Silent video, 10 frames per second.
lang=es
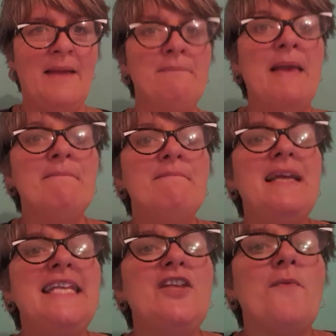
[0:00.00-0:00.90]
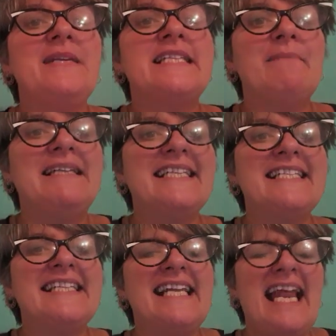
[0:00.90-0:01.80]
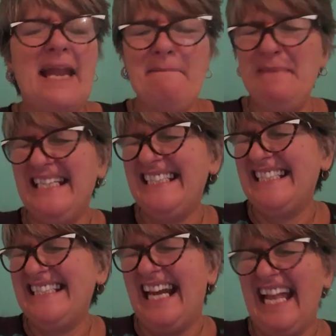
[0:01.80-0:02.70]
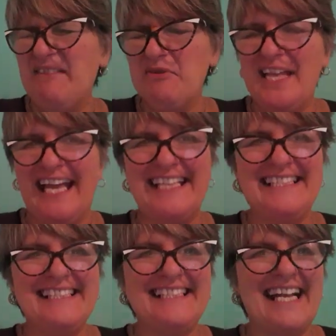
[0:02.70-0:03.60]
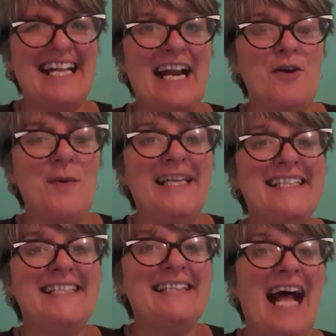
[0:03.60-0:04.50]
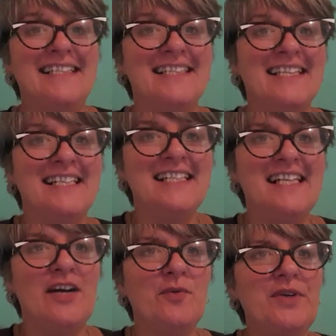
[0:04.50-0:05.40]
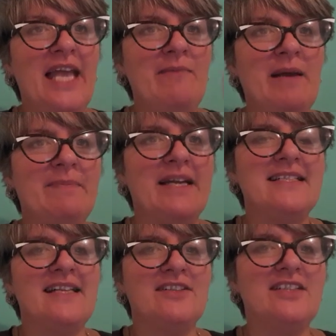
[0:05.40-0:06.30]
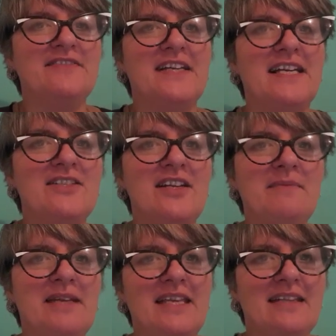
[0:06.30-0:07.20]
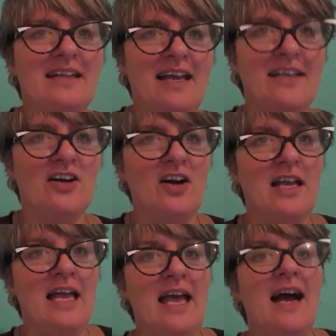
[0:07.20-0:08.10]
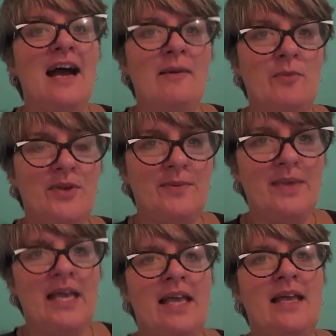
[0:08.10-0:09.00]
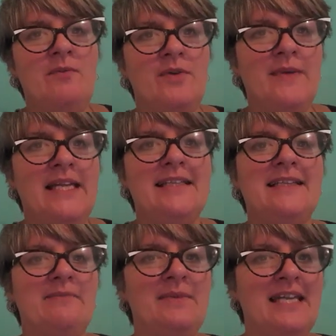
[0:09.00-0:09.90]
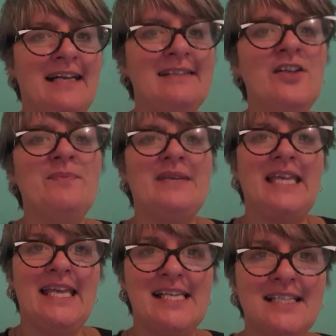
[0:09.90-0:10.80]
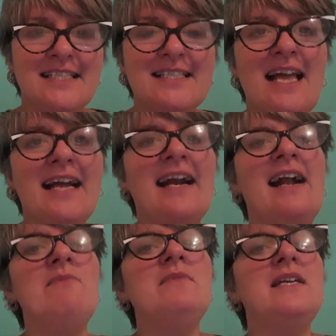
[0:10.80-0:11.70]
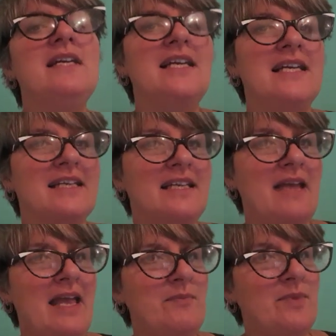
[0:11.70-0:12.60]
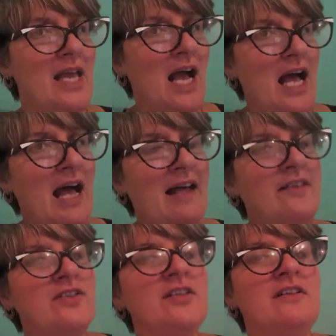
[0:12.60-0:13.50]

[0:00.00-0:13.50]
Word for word: Bienvenidos mis amantes estelares, mi tribu de gente rara, ¿cómo están? Uy, ahí me aparecen notificaciones, me distraigo. Ah, muy bien, muy bien, están mirando mi Instagram que he enviado